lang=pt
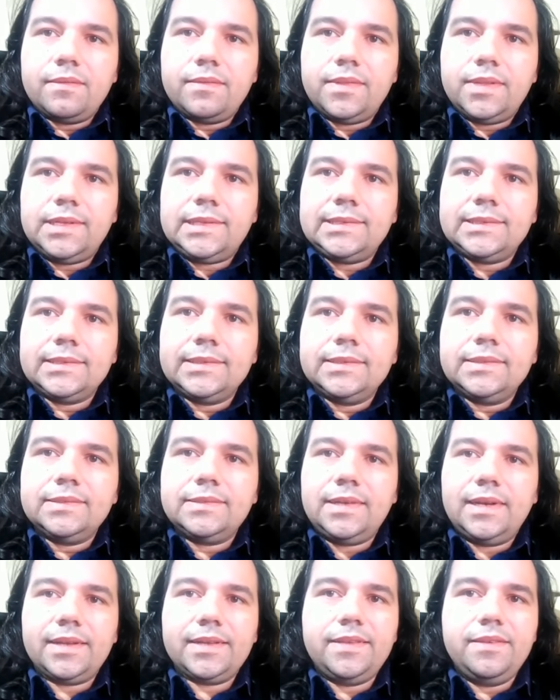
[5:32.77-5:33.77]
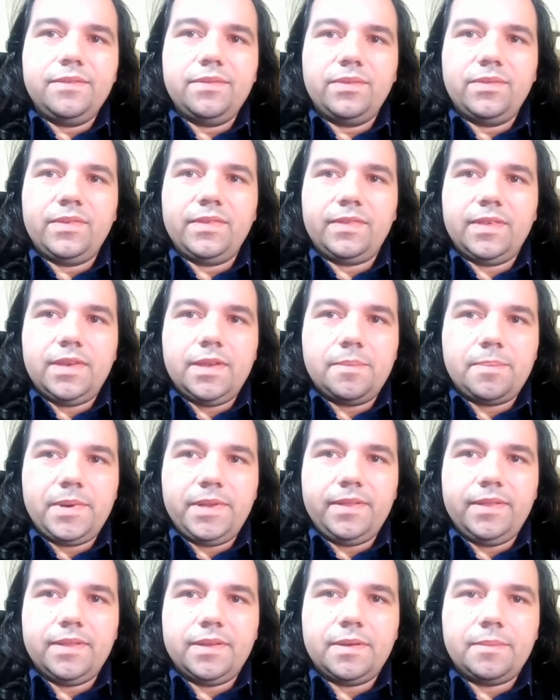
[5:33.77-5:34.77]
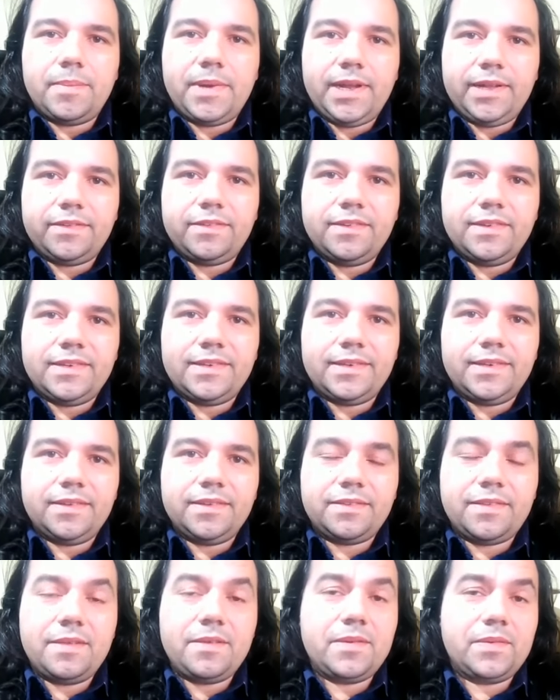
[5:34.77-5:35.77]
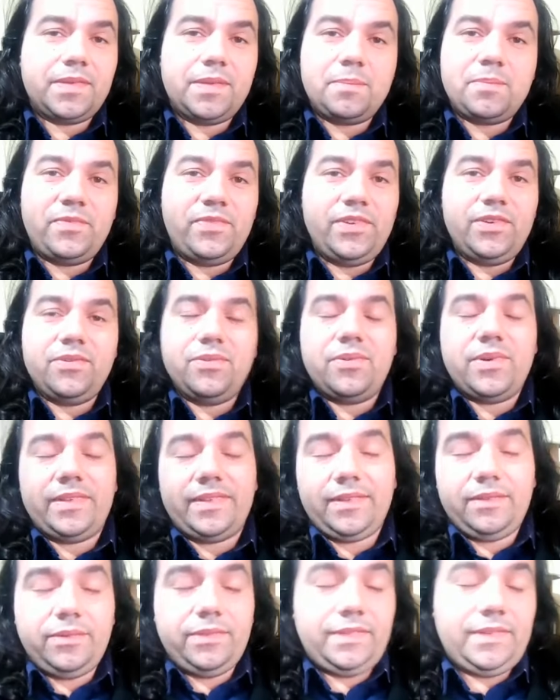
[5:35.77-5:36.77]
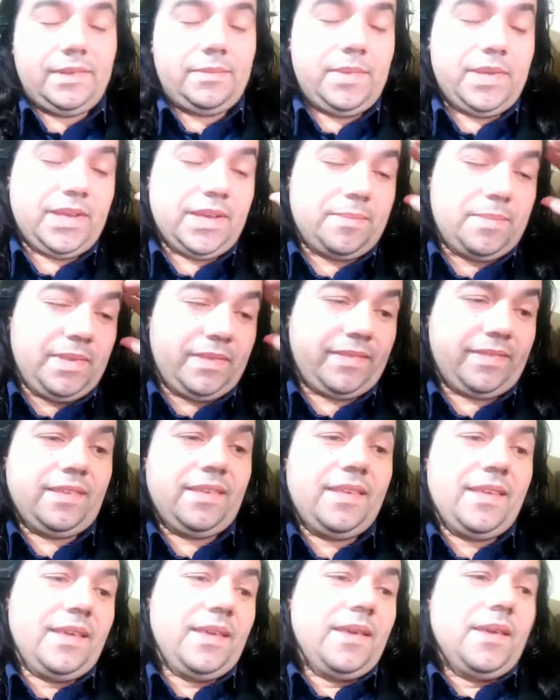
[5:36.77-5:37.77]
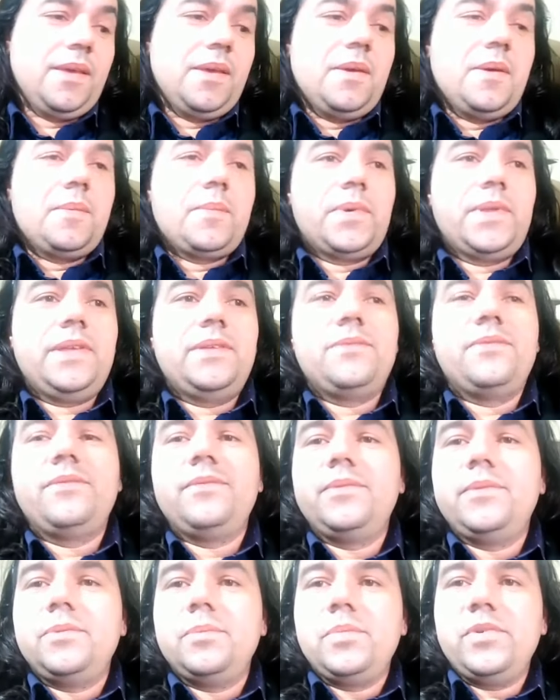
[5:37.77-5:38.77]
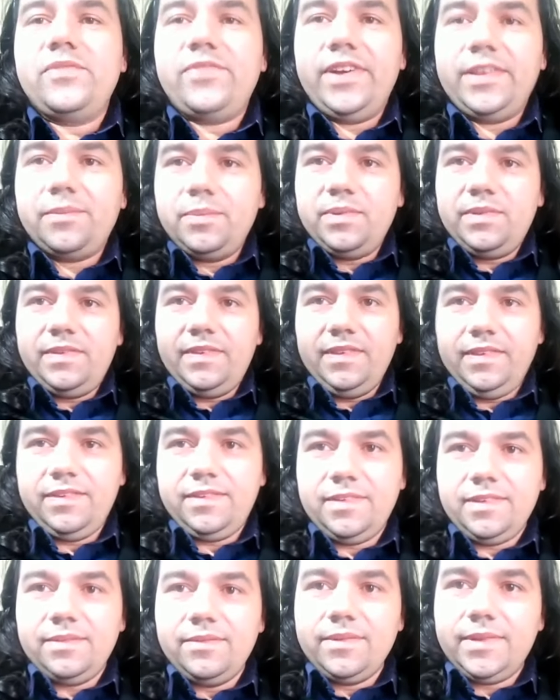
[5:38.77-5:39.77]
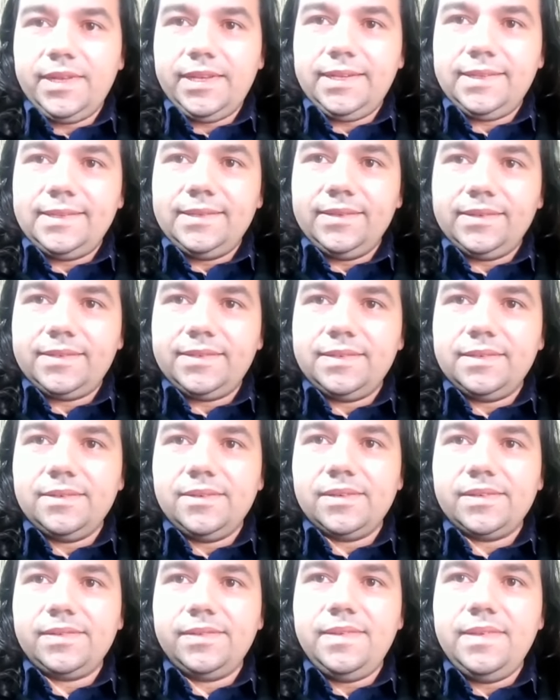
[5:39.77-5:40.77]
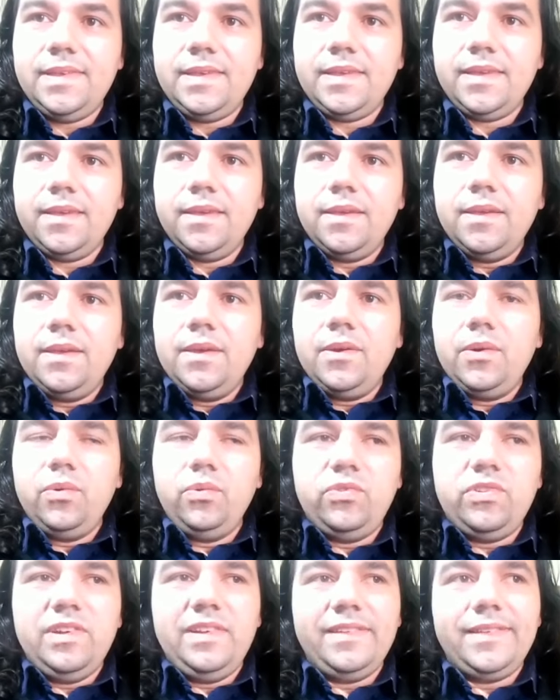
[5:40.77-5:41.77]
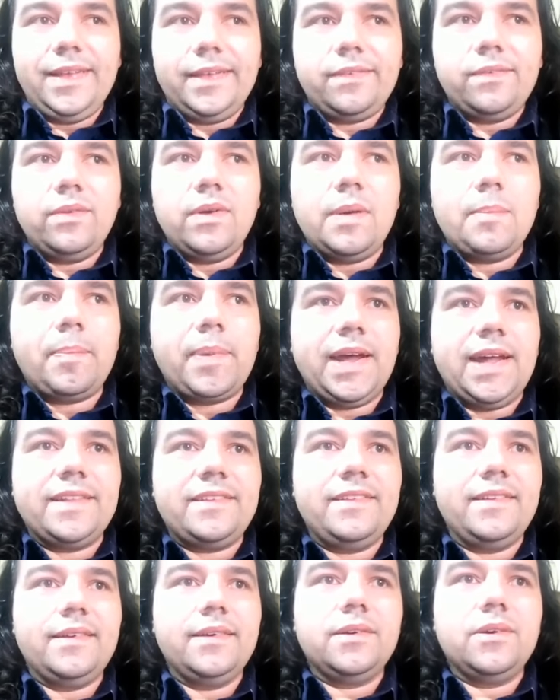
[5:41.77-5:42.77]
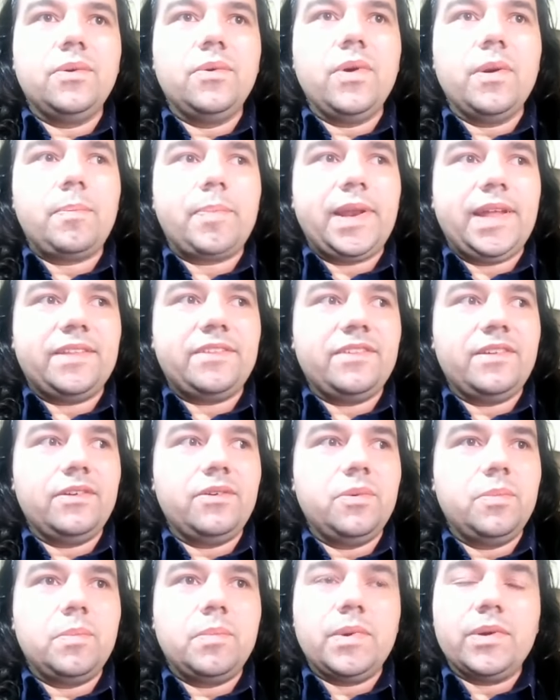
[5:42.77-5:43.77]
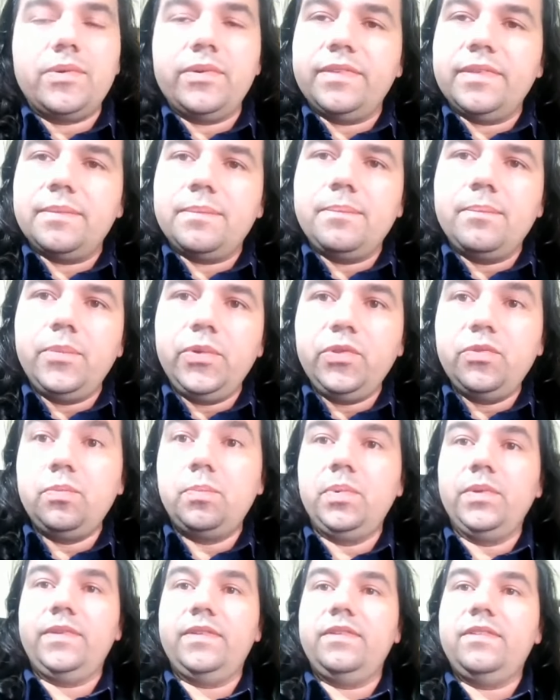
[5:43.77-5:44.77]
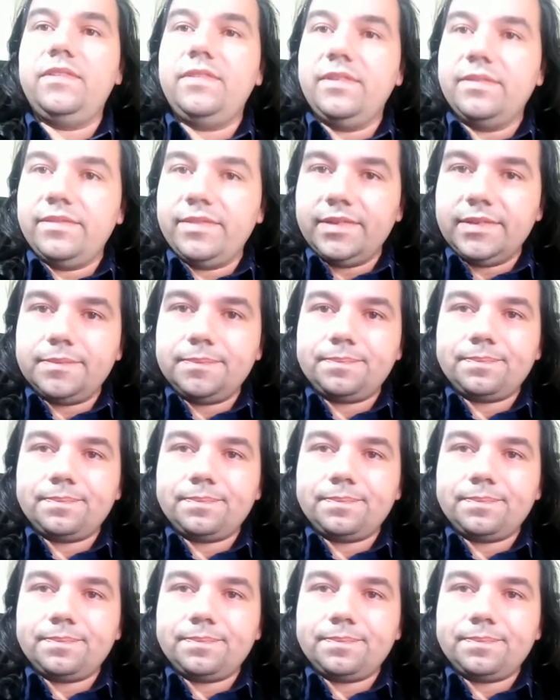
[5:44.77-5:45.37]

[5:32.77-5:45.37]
Né? Será que isso que seria aprender na prática, né? Eu sempre fico com essa coisa na minha cabeça. Porque não, não me faz muito sentido, né? Então, esse negócio de utilizar só a prática ou a prática como uma coisa muito positiva.